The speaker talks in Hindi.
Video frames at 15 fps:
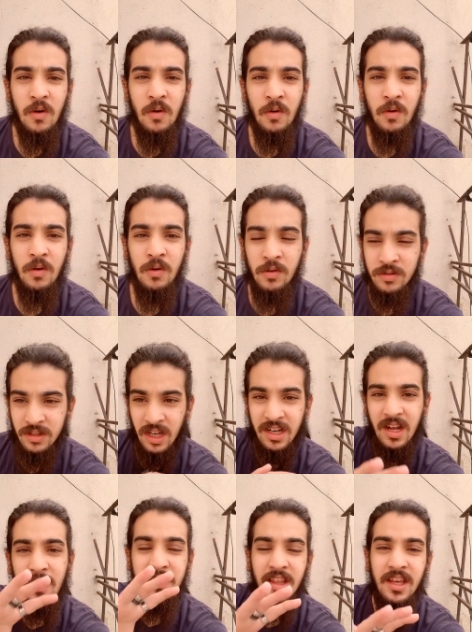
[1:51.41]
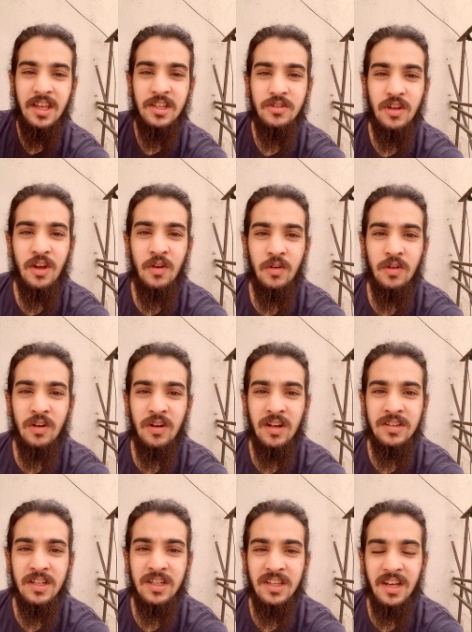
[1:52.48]
उनको धक्का दे के जो है उनको
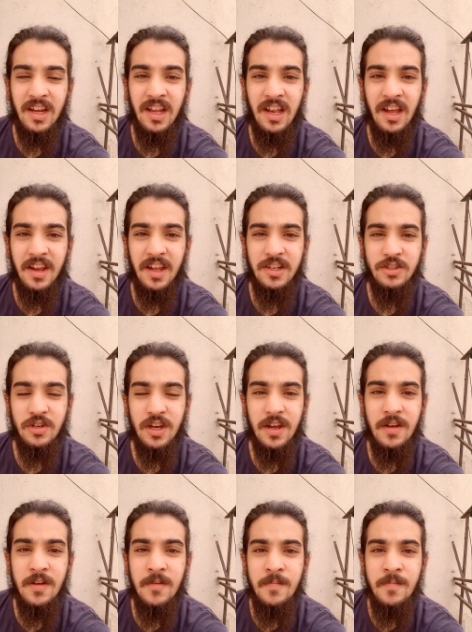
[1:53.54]
अंदर धकेला गया जो है